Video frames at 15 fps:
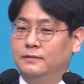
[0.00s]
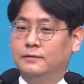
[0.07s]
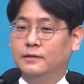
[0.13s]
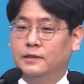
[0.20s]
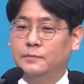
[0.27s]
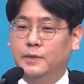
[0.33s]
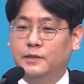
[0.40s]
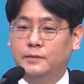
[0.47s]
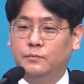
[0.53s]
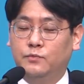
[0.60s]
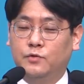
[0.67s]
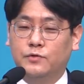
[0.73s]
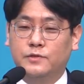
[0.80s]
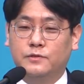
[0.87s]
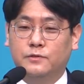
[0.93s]
이 말은
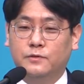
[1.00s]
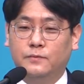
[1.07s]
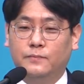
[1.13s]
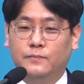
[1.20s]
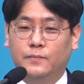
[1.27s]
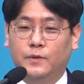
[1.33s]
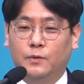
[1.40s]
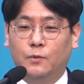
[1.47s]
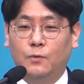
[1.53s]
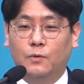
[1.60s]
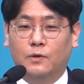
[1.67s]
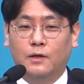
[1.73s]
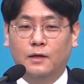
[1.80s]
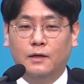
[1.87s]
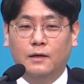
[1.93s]
무엇이죠?
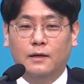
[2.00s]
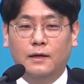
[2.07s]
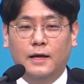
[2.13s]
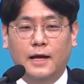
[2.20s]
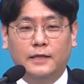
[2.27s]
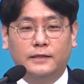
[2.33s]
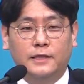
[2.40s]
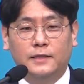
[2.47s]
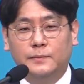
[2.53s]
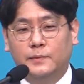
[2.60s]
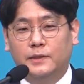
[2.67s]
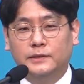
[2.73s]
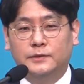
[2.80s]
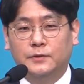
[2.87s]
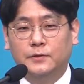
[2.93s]
꼭
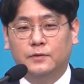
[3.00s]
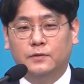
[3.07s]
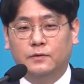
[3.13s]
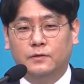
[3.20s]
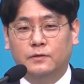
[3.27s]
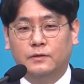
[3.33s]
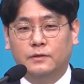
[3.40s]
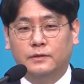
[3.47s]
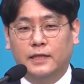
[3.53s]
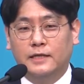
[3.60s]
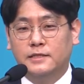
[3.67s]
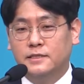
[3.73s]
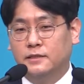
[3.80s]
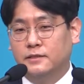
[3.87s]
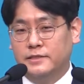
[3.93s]
하나님께서
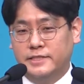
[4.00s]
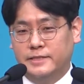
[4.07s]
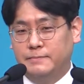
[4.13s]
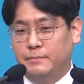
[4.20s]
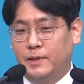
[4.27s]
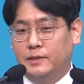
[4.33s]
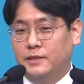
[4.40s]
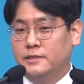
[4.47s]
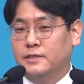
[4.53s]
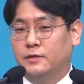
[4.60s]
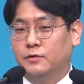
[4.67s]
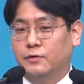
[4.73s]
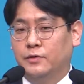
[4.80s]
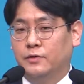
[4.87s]
당신들이 심판하실 거예요.